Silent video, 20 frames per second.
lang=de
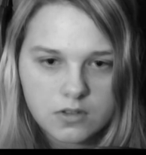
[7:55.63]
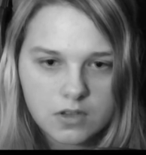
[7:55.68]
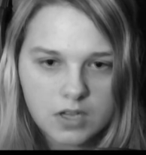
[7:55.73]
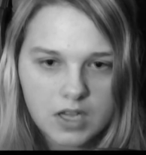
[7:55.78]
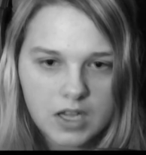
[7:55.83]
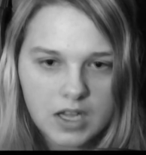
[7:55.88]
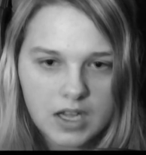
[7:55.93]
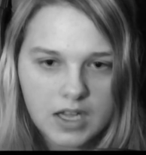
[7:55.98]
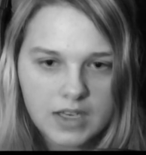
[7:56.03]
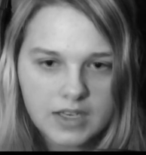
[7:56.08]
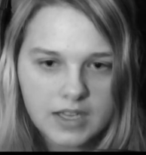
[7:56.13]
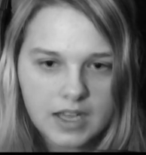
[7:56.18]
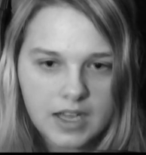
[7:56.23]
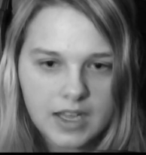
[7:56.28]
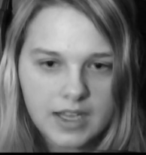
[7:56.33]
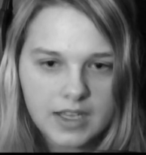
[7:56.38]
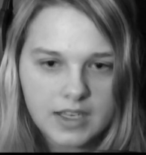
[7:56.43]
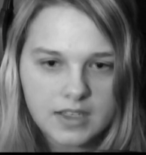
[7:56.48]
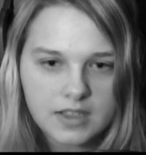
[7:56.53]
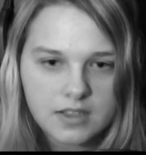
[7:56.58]
Oh
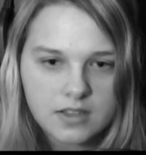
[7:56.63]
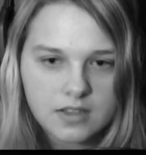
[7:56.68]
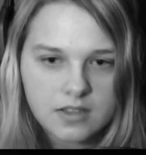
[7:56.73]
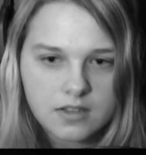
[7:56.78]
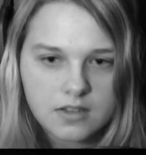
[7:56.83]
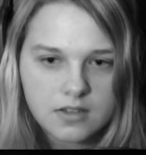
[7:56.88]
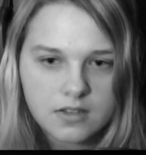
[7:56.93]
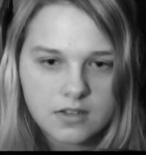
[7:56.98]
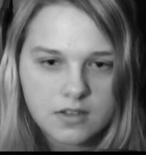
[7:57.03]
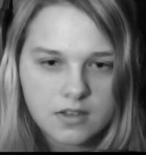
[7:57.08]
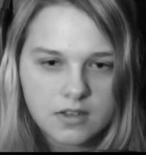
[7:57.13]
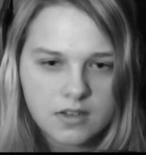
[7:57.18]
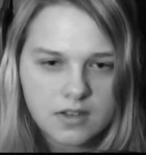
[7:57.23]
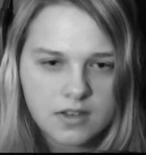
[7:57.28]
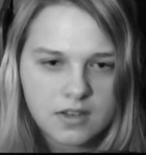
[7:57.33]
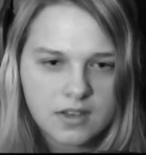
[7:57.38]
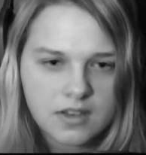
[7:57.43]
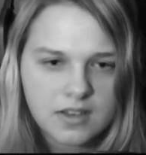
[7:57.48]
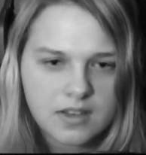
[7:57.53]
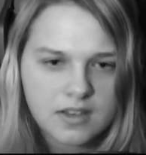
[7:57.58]
nein!
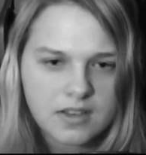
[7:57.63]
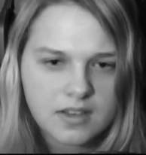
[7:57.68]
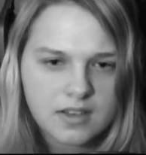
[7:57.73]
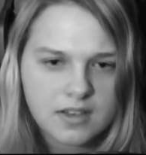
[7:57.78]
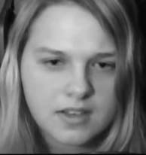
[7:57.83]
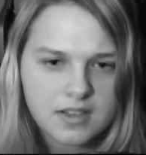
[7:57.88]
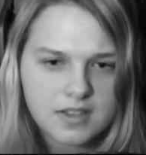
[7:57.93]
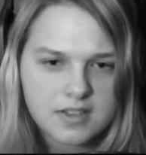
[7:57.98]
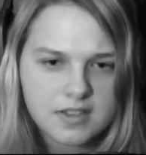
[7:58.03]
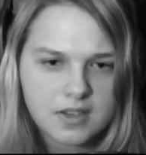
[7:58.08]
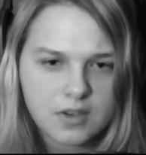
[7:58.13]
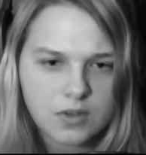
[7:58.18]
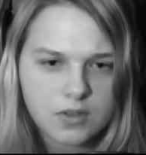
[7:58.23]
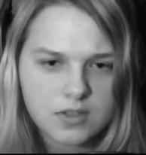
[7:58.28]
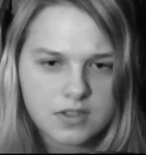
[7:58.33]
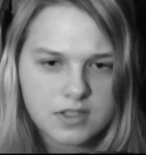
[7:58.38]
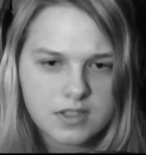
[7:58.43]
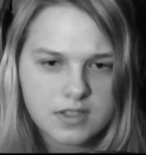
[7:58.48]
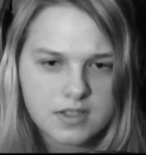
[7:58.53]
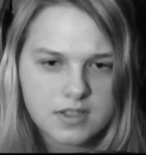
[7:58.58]
Der
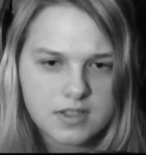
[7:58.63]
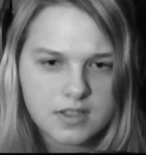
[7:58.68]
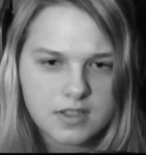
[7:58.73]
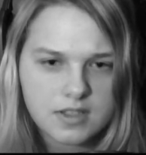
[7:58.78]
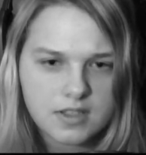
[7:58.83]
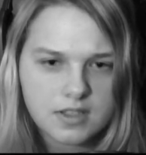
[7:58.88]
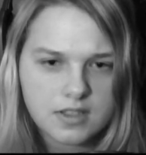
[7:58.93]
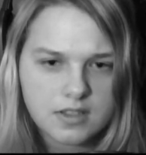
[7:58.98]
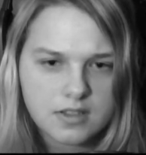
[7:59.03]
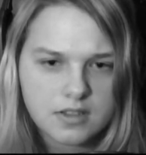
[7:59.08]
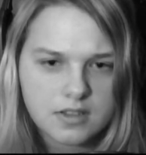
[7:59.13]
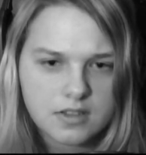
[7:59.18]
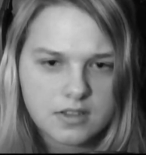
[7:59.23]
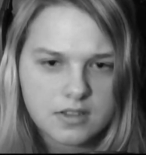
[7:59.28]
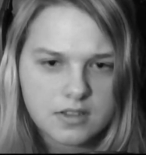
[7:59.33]
Sound setzt ein.